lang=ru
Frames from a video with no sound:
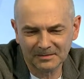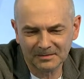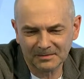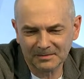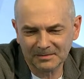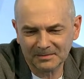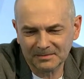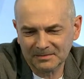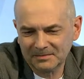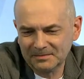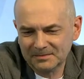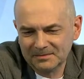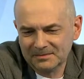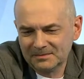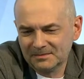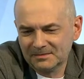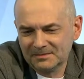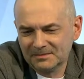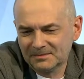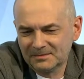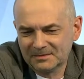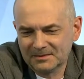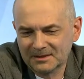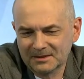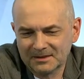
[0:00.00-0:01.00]

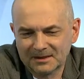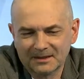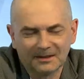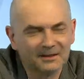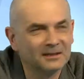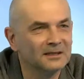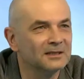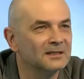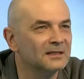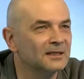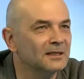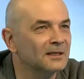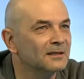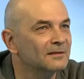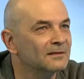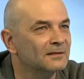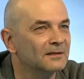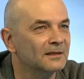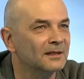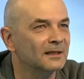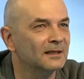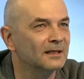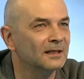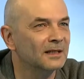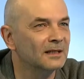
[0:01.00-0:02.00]
э, такая
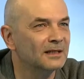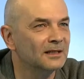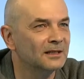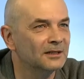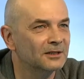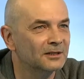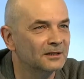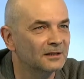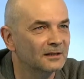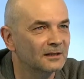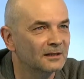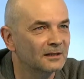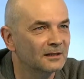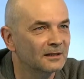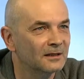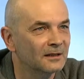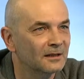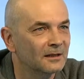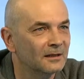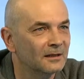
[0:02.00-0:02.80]
естественная, органичная.